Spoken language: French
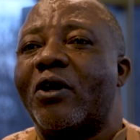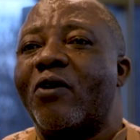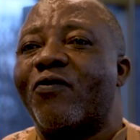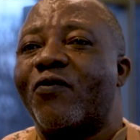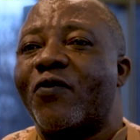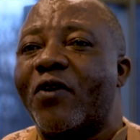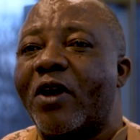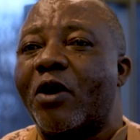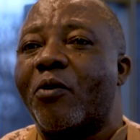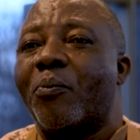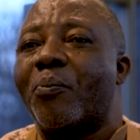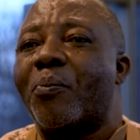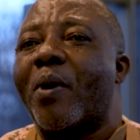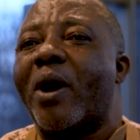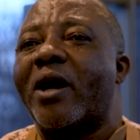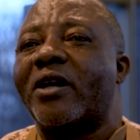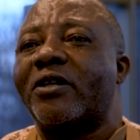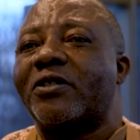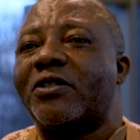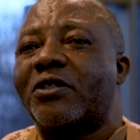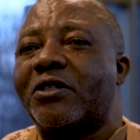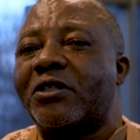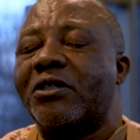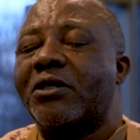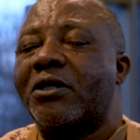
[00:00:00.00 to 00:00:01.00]
de faire
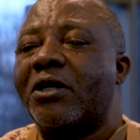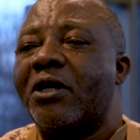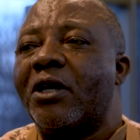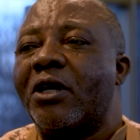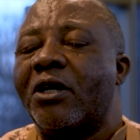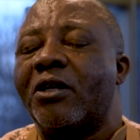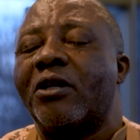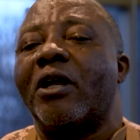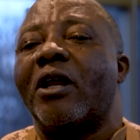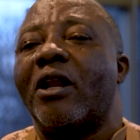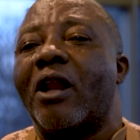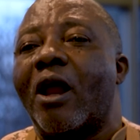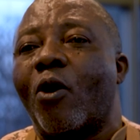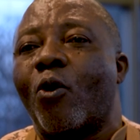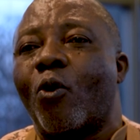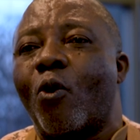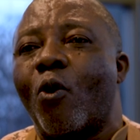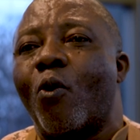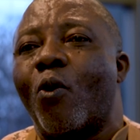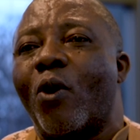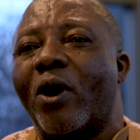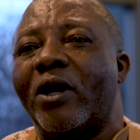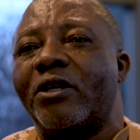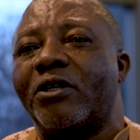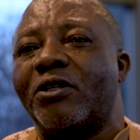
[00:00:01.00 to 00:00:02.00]
partie de la
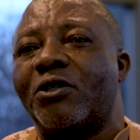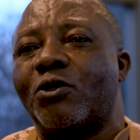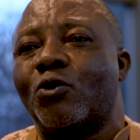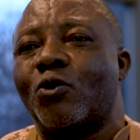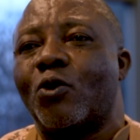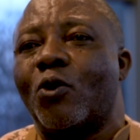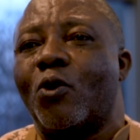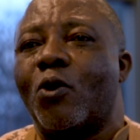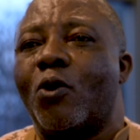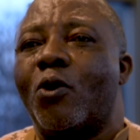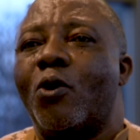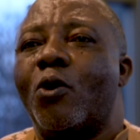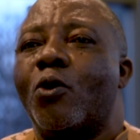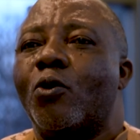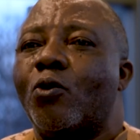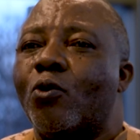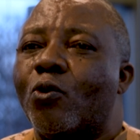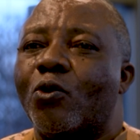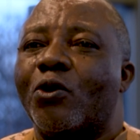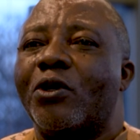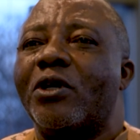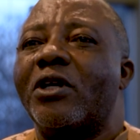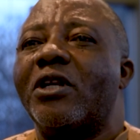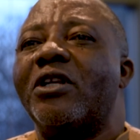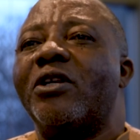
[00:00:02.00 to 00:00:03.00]
coalition
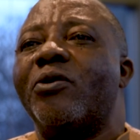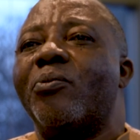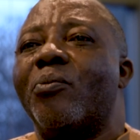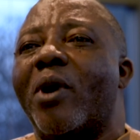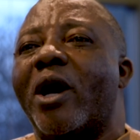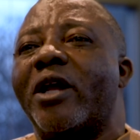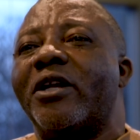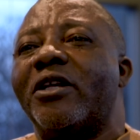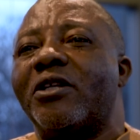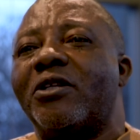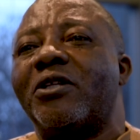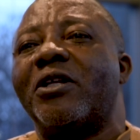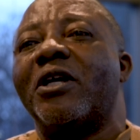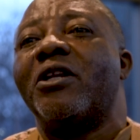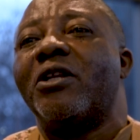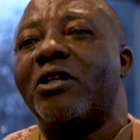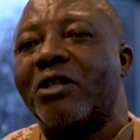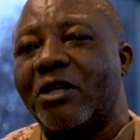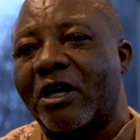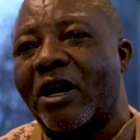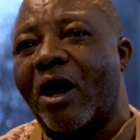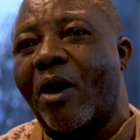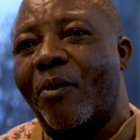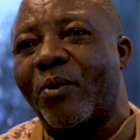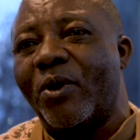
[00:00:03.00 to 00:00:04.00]
Nourrir l'humanité
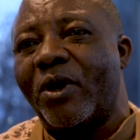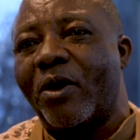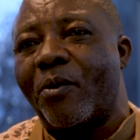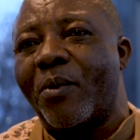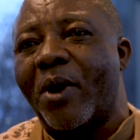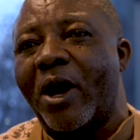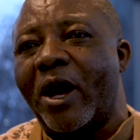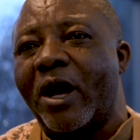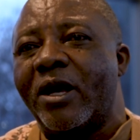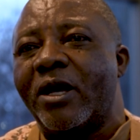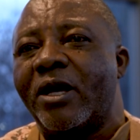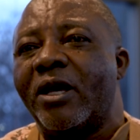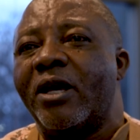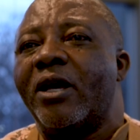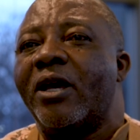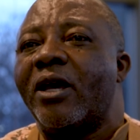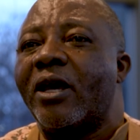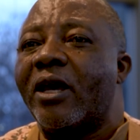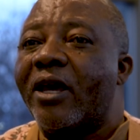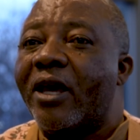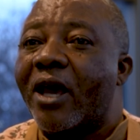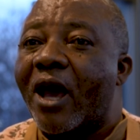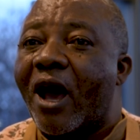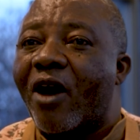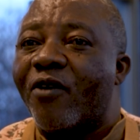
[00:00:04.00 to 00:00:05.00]
durablement.
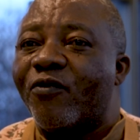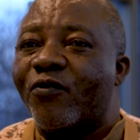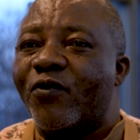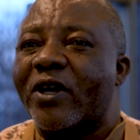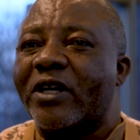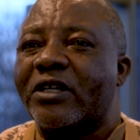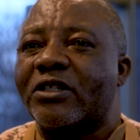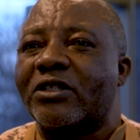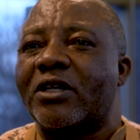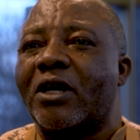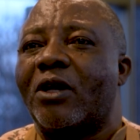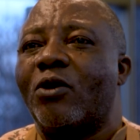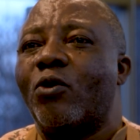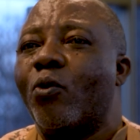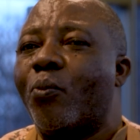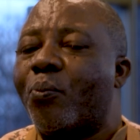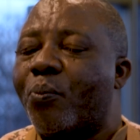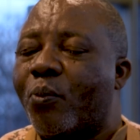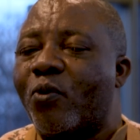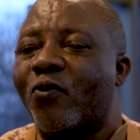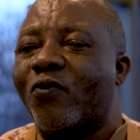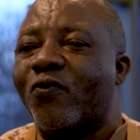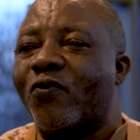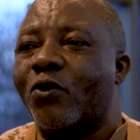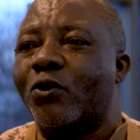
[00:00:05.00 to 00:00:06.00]
Et avec ça, nous
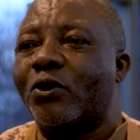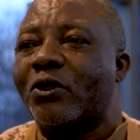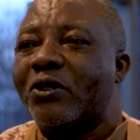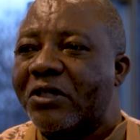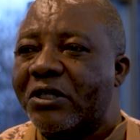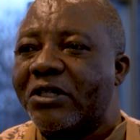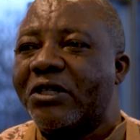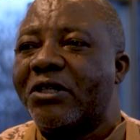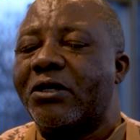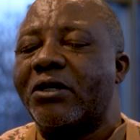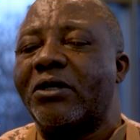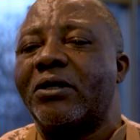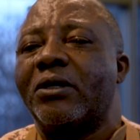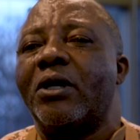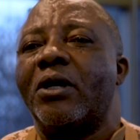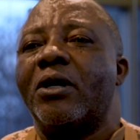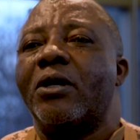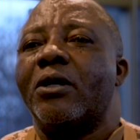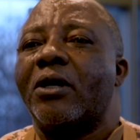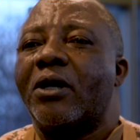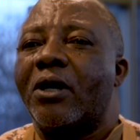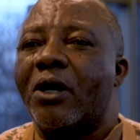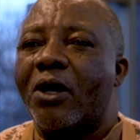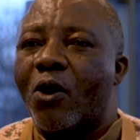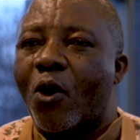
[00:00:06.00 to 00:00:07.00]
pouvons dire
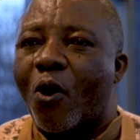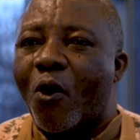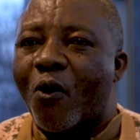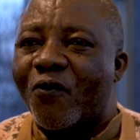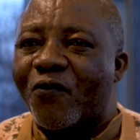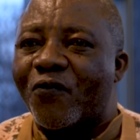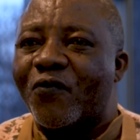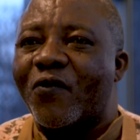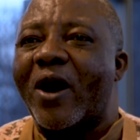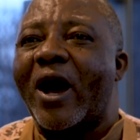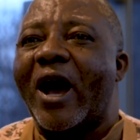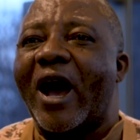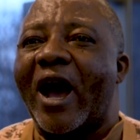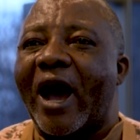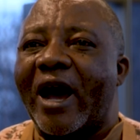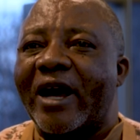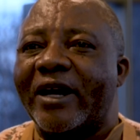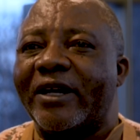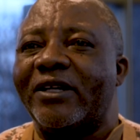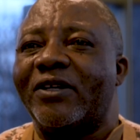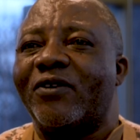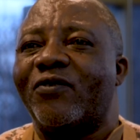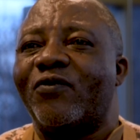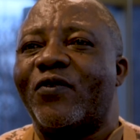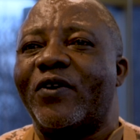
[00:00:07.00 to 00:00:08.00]
qu'on va
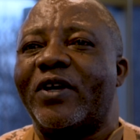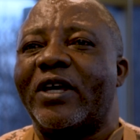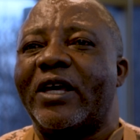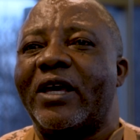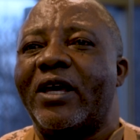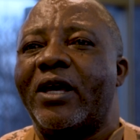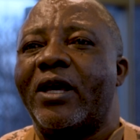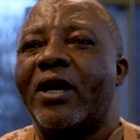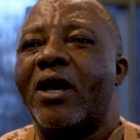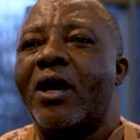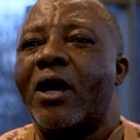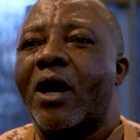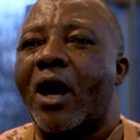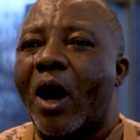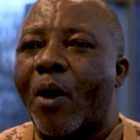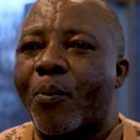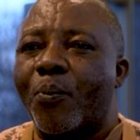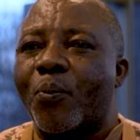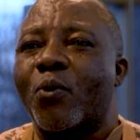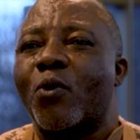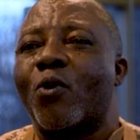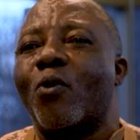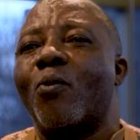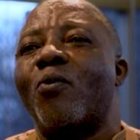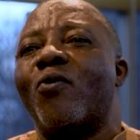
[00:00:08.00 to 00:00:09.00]
arriver à
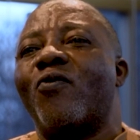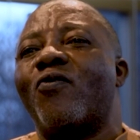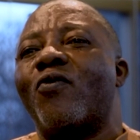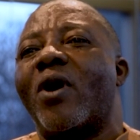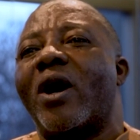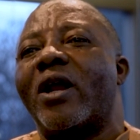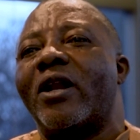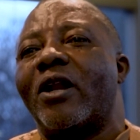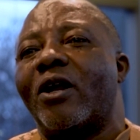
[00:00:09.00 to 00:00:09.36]
promouvoir